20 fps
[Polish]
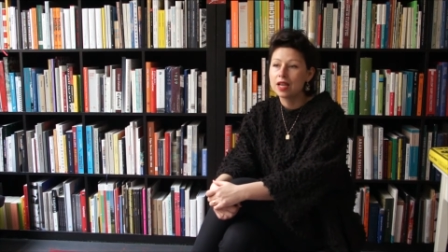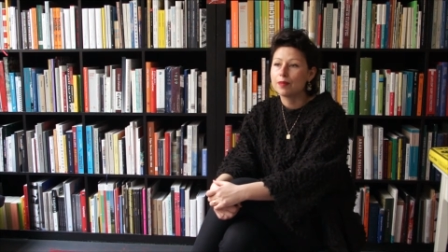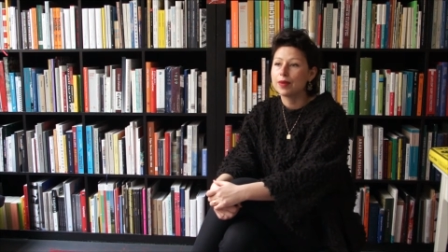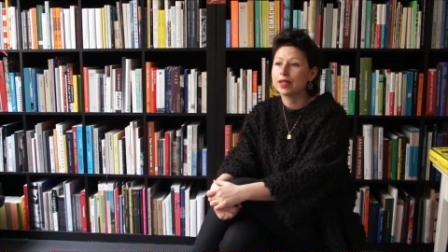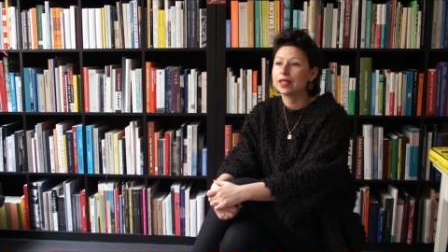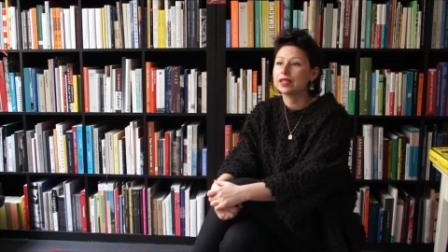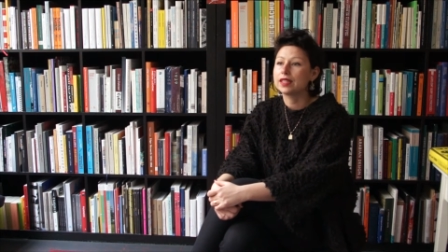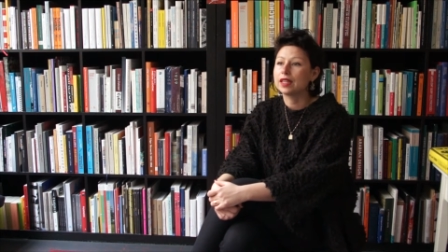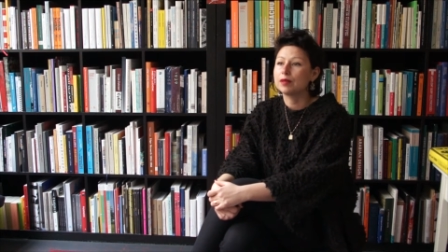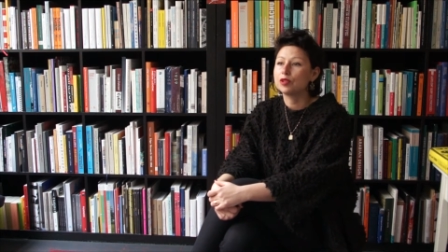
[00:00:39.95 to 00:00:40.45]

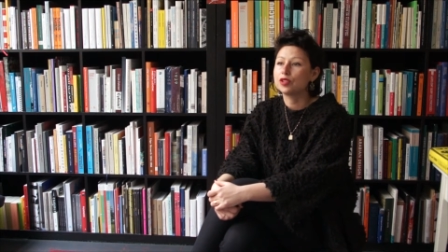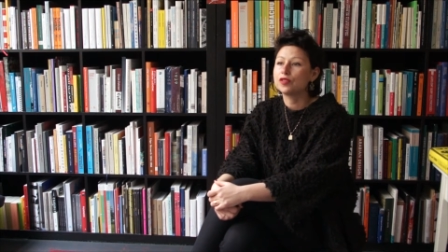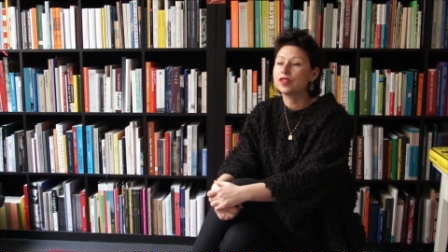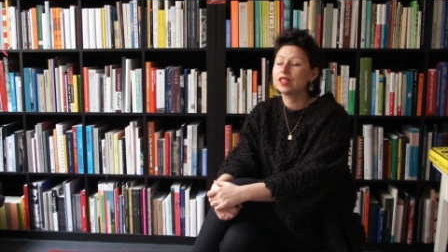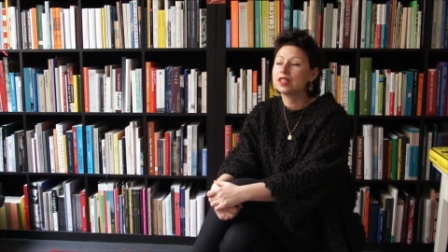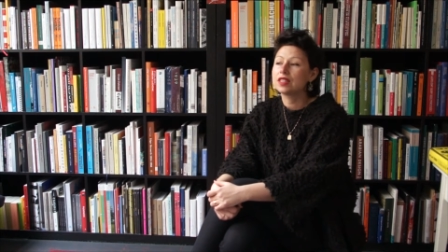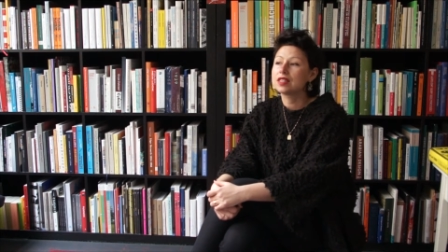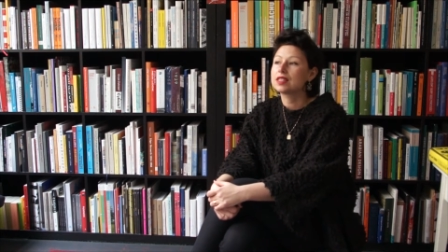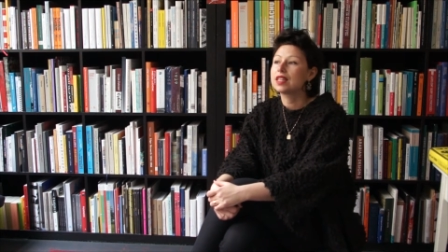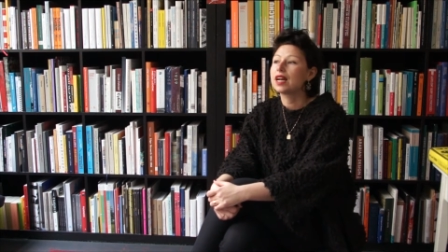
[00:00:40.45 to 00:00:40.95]
Pada tam
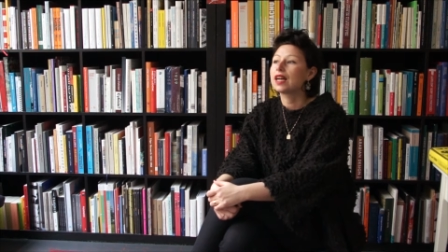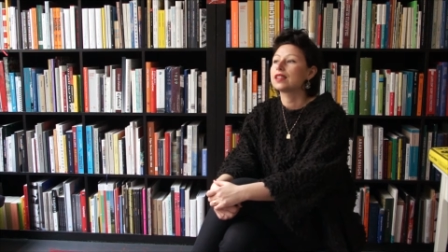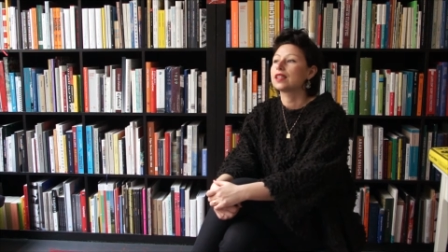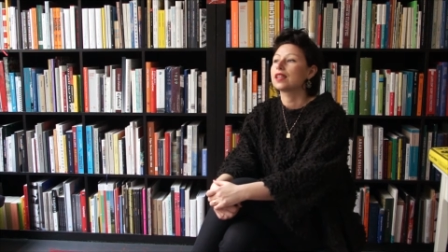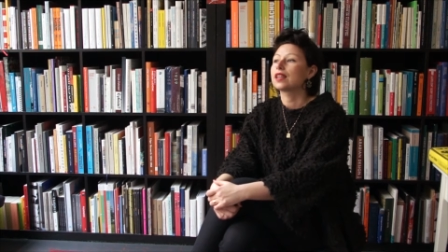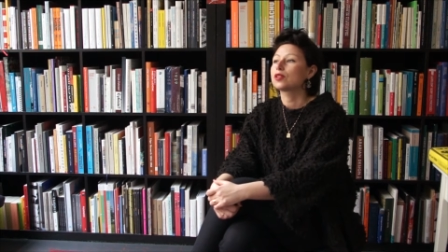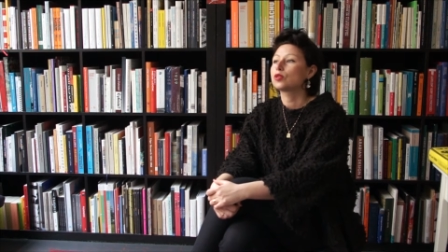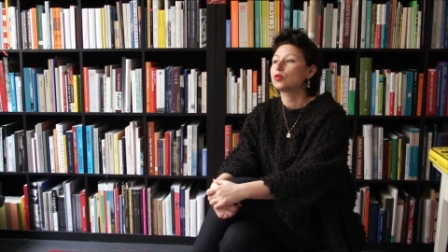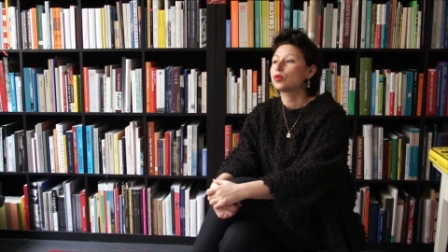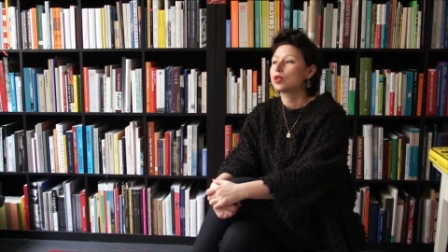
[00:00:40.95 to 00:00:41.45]
świetne
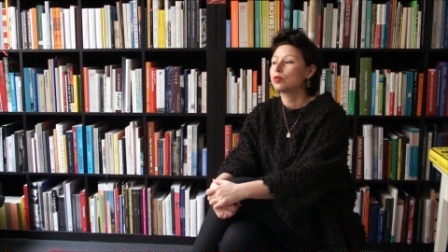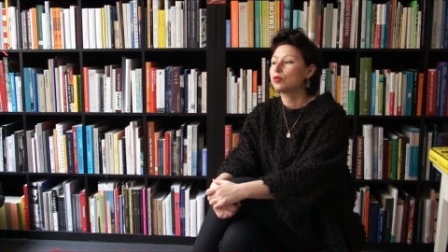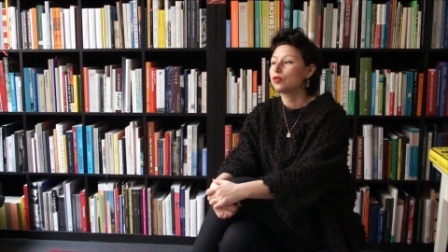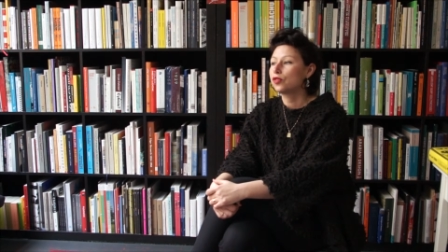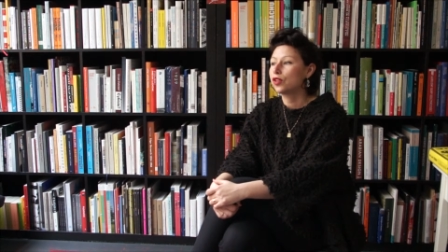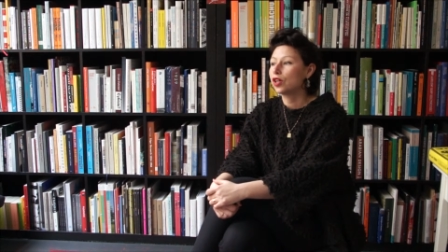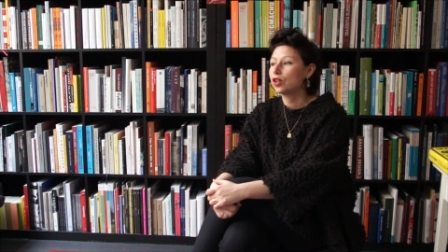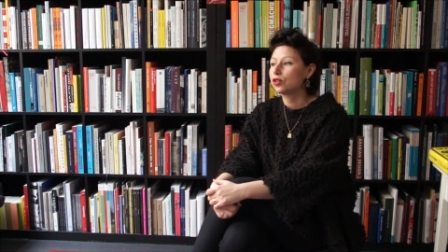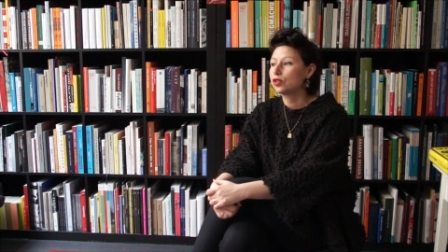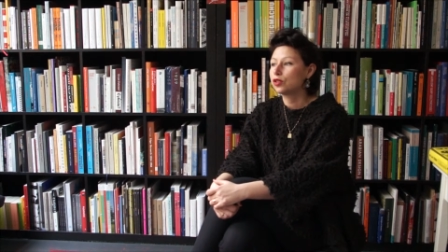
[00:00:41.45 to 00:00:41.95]
zdanie, które
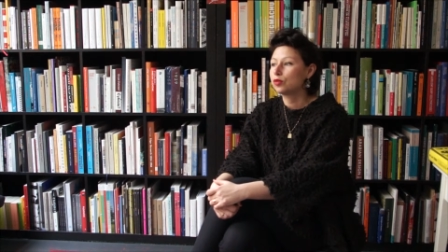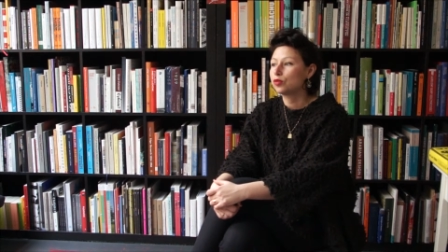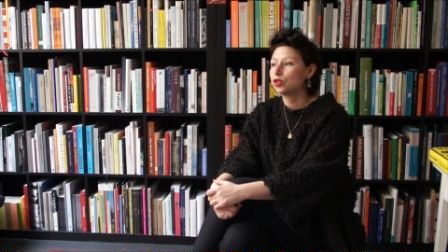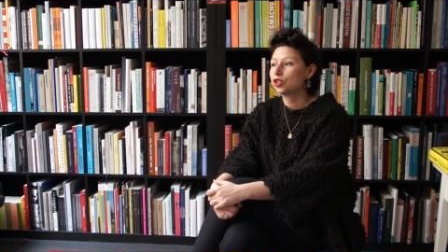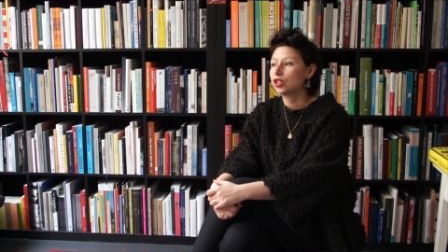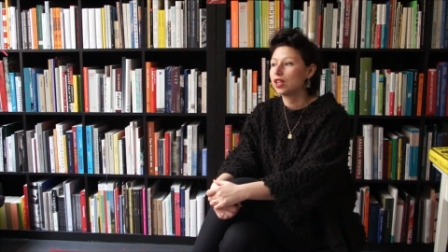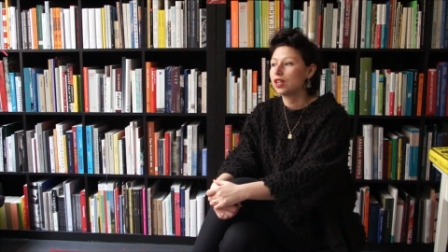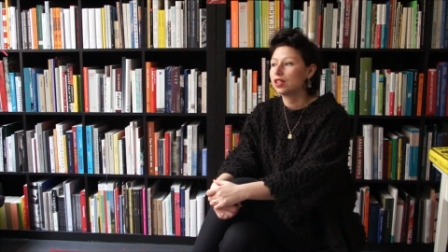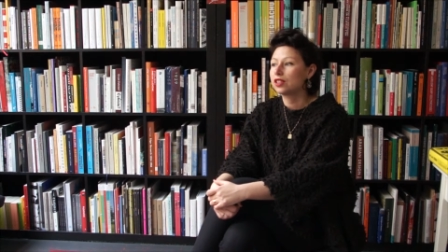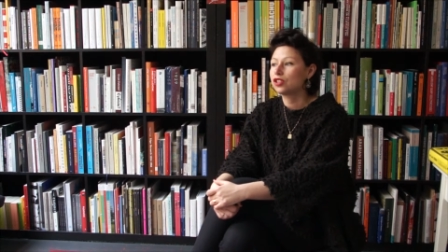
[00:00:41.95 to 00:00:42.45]
mówi o tym,
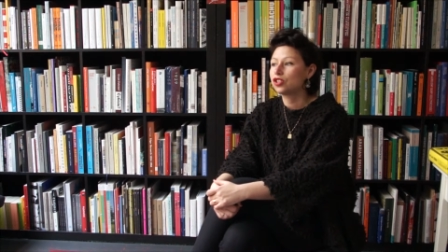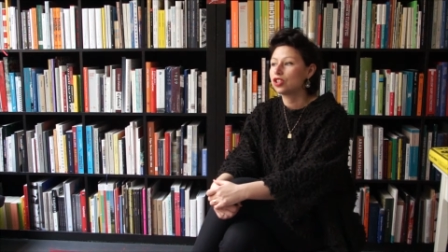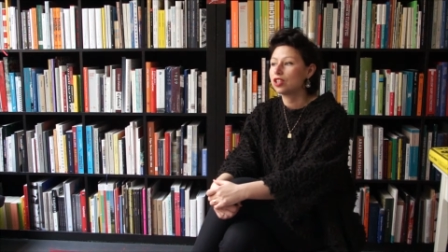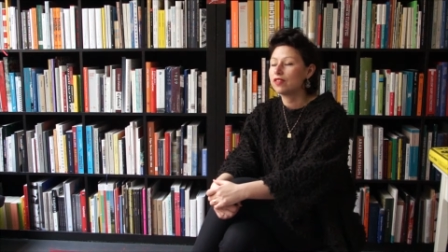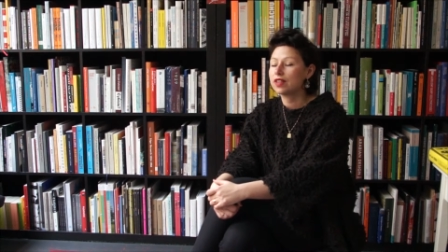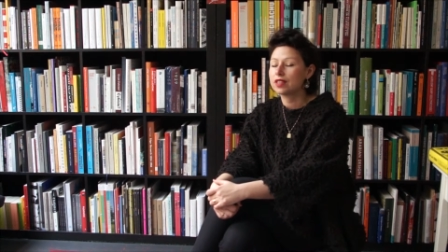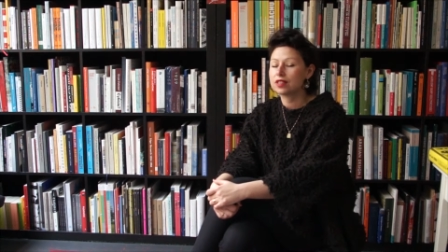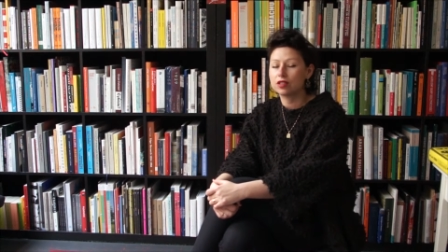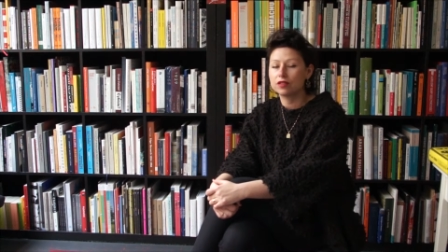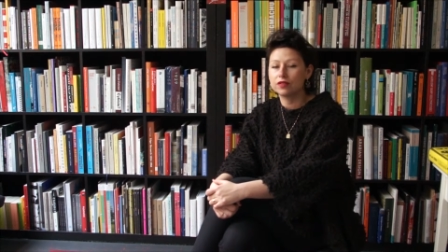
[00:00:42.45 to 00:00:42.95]
że
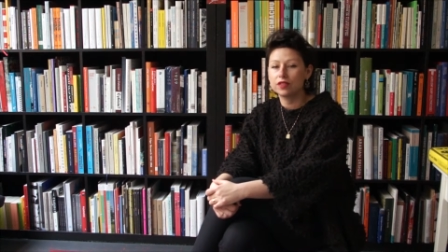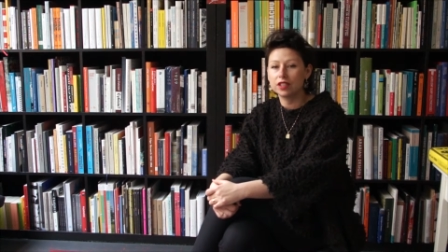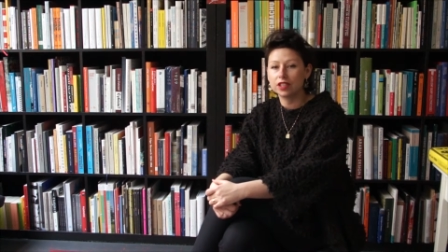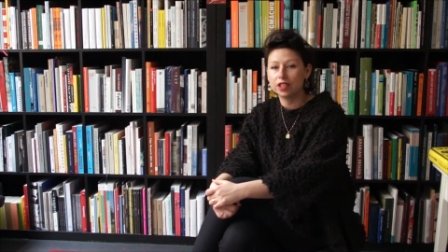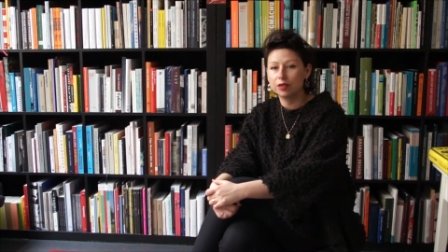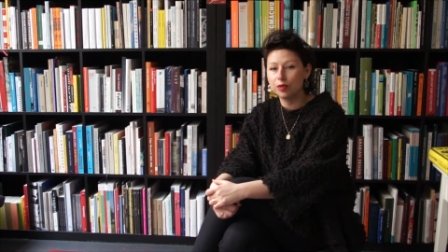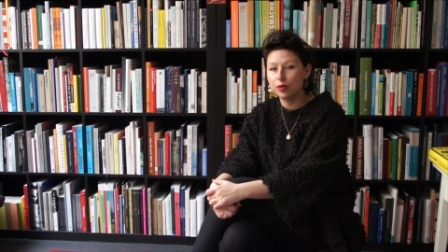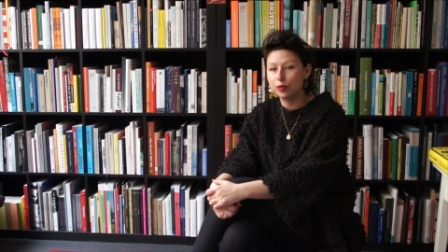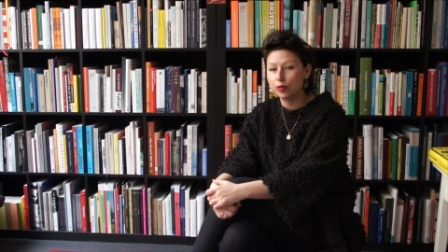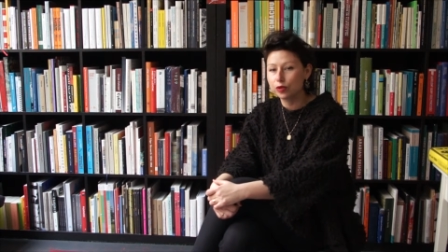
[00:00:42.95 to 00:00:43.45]
drzewa są
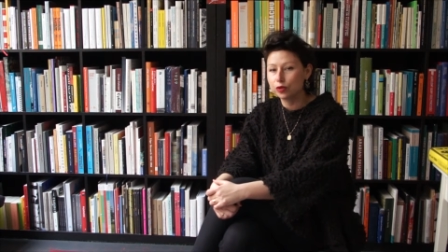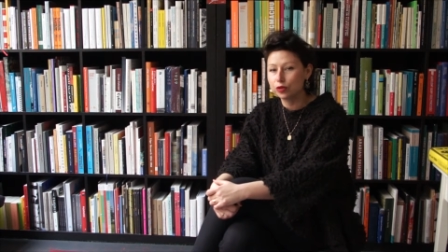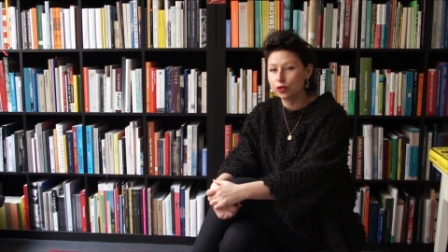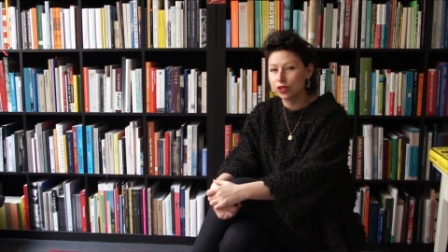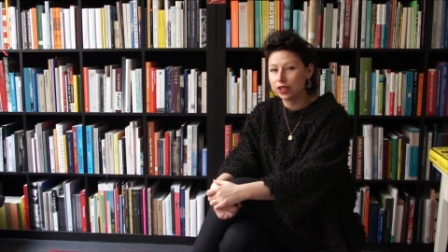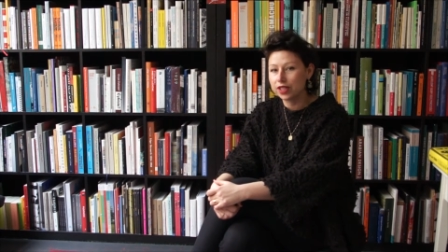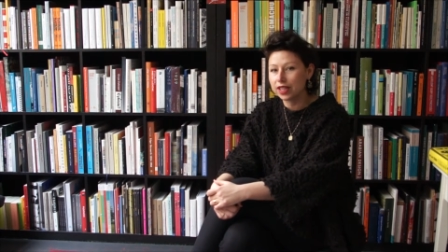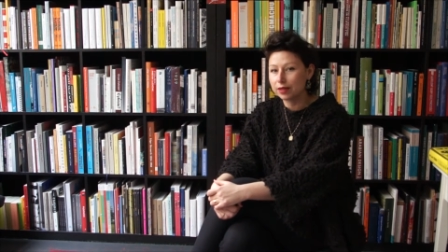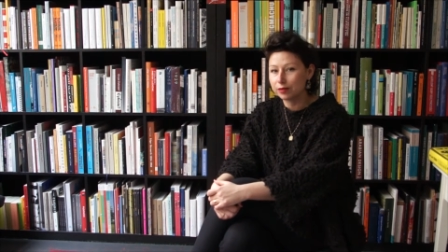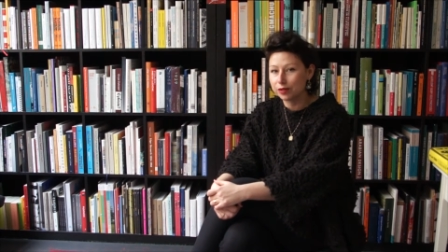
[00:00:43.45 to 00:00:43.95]
wielkimi
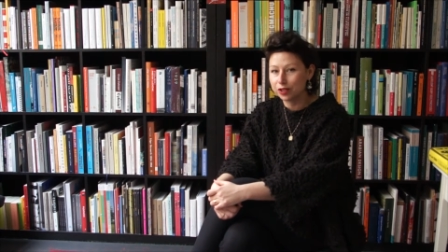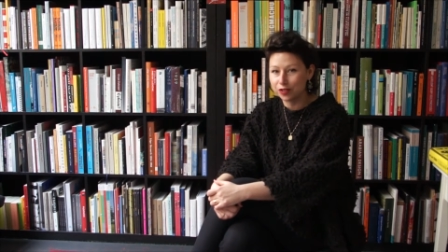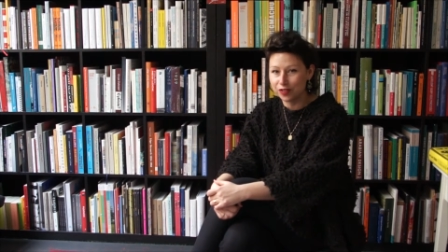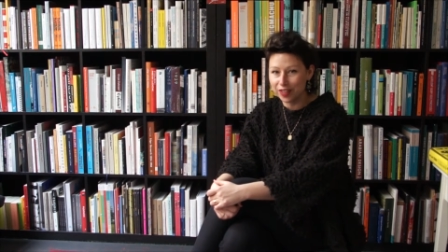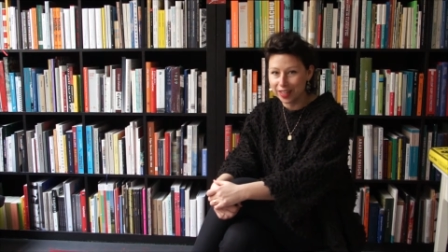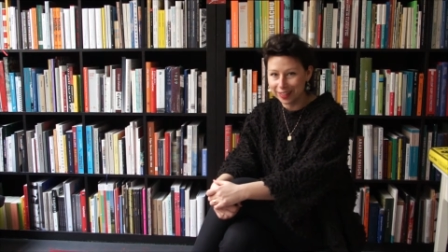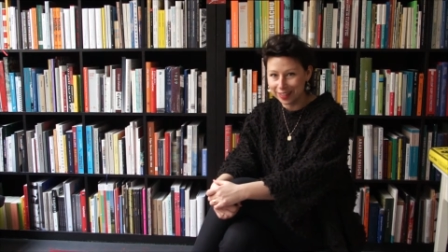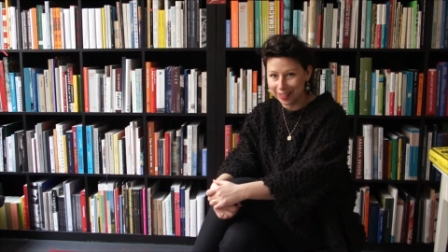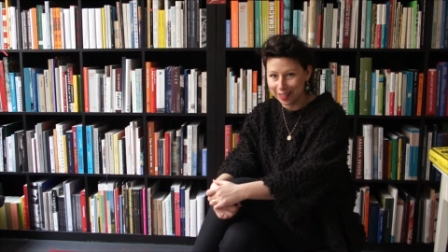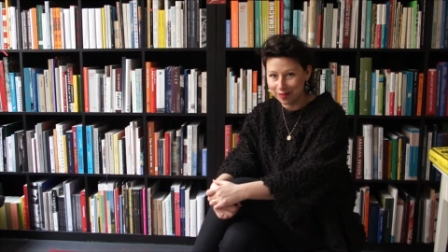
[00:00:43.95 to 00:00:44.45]
podróżnikami
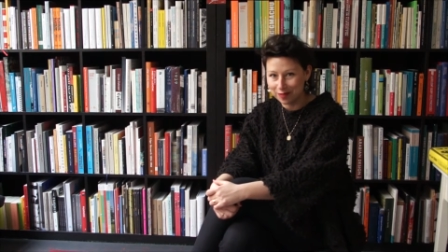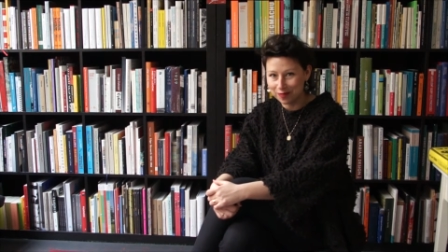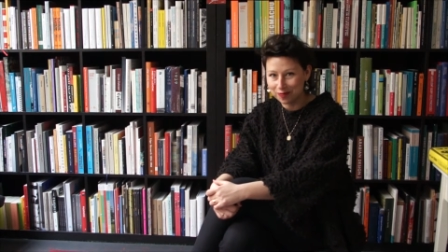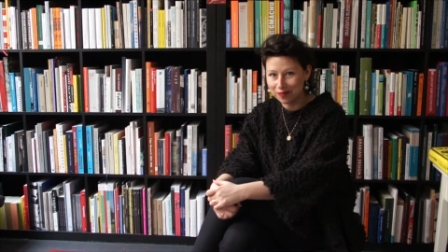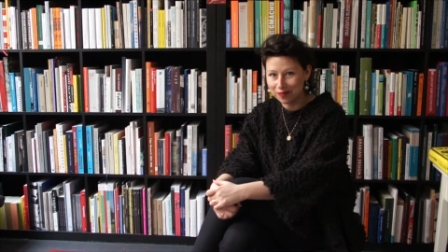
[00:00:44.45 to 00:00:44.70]
świata.